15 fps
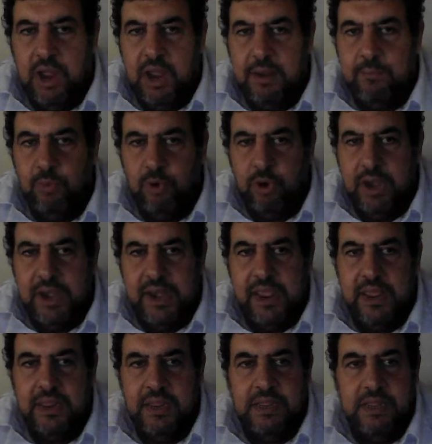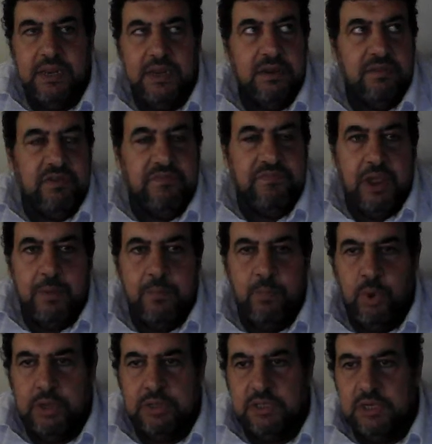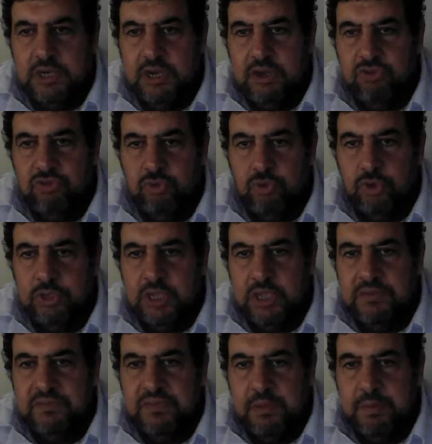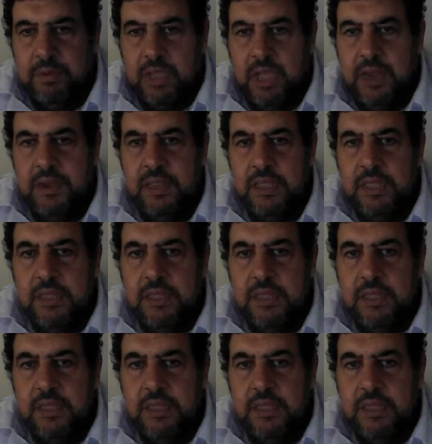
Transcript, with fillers: المعلنة بسفر المواطنين السعوديين سابقا